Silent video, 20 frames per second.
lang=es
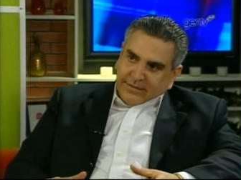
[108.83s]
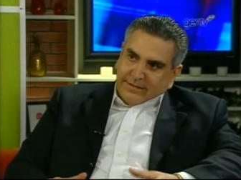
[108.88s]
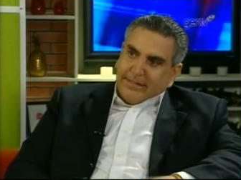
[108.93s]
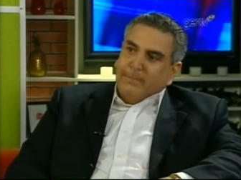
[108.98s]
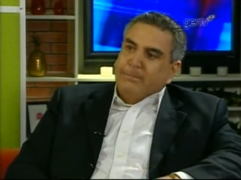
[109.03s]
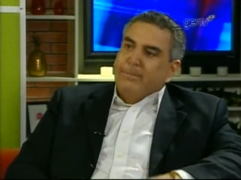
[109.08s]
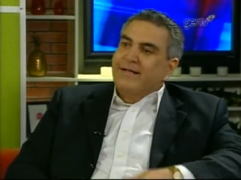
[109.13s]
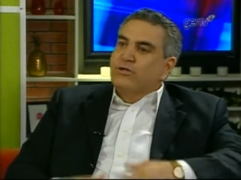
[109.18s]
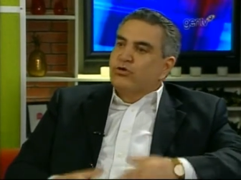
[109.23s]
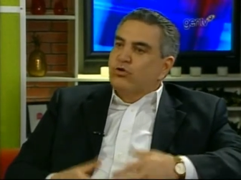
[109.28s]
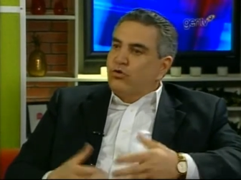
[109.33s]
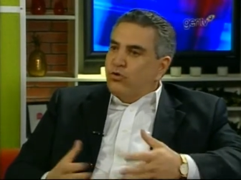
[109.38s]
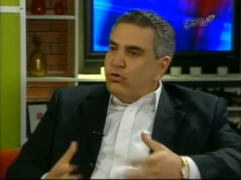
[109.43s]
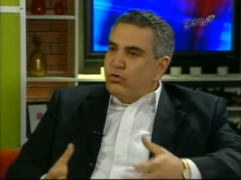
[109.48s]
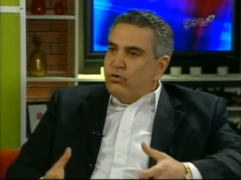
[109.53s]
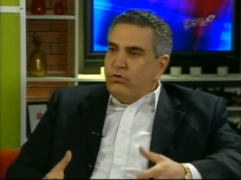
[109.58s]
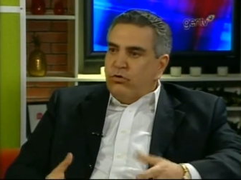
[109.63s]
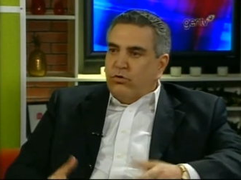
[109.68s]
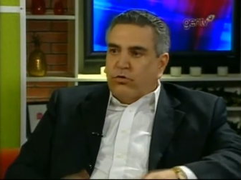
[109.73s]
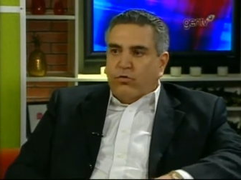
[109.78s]
de
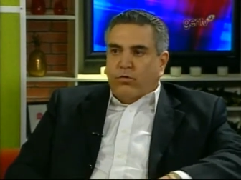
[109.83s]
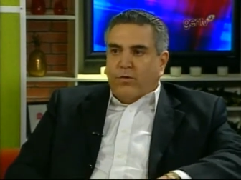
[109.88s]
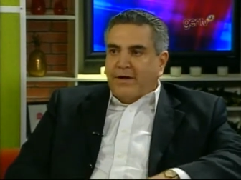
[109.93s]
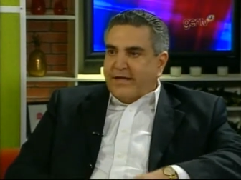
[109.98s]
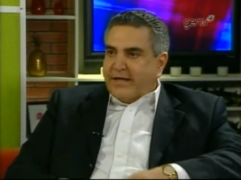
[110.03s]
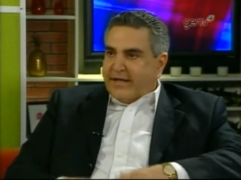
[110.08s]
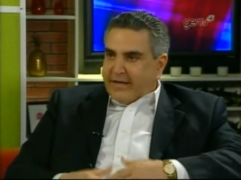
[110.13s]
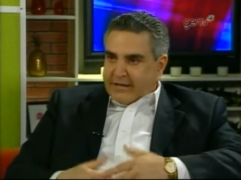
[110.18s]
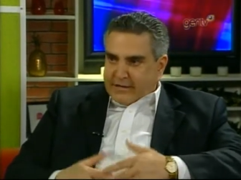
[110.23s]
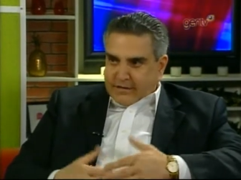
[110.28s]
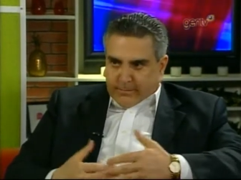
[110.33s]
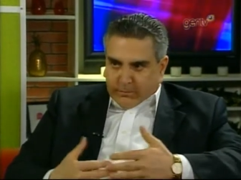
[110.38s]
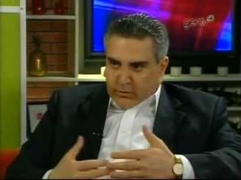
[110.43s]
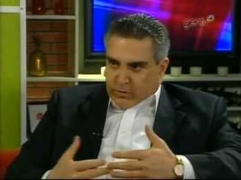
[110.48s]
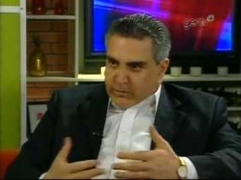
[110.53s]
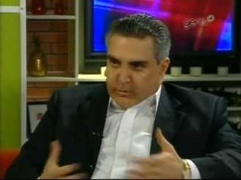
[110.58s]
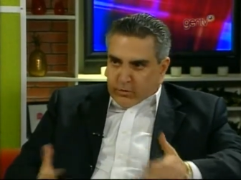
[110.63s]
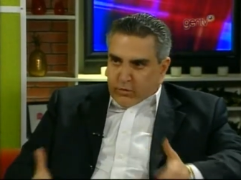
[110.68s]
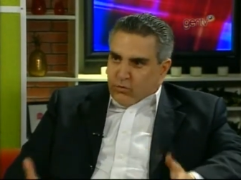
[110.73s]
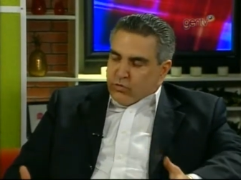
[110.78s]
petróleo o cualquier
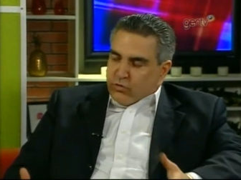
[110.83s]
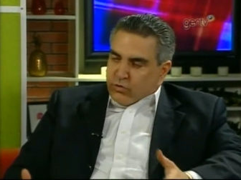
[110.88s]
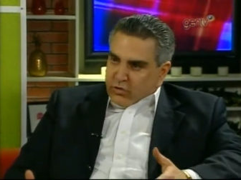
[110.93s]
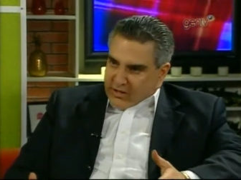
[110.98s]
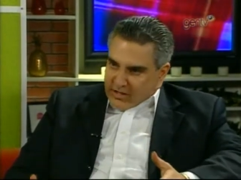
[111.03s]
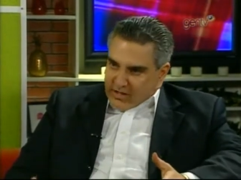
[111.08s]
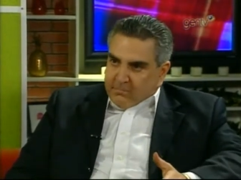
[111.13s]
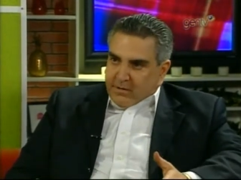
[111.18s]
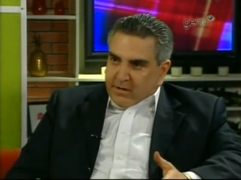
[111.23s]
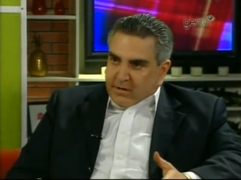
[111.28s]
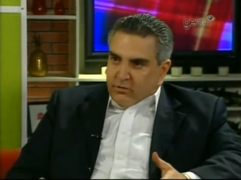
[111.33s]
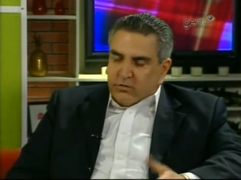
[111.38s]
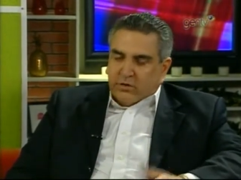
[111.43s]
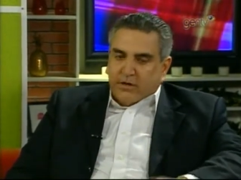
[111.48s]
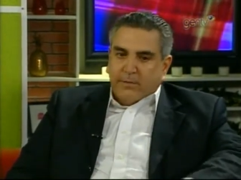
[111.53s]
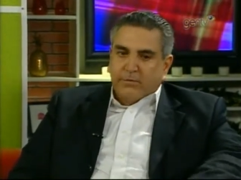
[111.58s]
tipo de producto químico.